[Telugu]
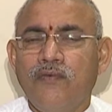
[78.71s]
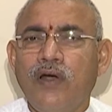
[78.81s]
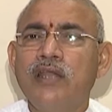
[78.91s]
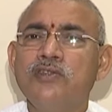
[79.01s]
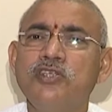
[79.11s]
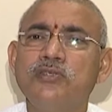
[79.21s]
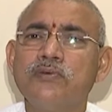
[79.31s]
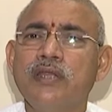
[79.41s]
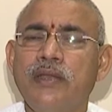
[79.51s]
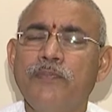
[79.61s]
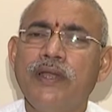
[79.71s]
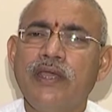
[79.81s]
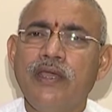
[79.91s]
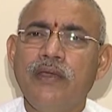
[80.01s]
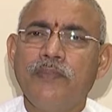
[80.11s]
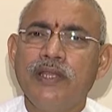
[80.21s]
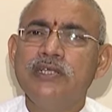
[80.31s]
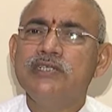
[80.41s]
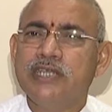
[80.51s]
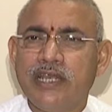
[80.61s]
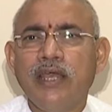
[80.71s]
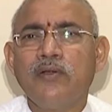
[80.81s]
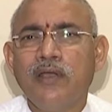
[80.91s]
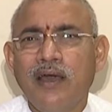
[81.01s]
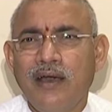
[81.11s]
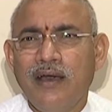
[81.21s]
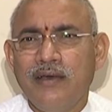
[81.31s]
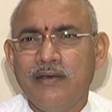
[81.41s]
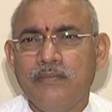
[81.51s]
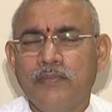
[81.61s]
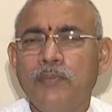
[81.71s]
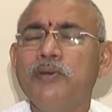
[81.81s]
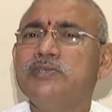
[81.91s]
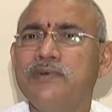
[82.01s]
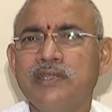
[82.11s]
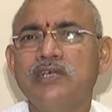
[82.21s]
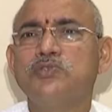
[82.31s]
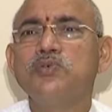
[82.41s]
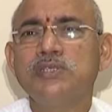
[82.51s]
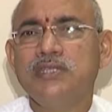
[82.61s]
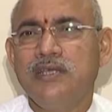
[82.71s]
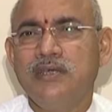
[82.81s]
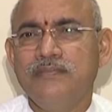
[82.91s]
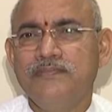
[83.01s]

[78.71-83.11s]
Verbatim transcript: వారు తీసుకున్న ఇప్పటికీ ప్రతి చర్య కూడా ప్రపంచం అంతా చూసింది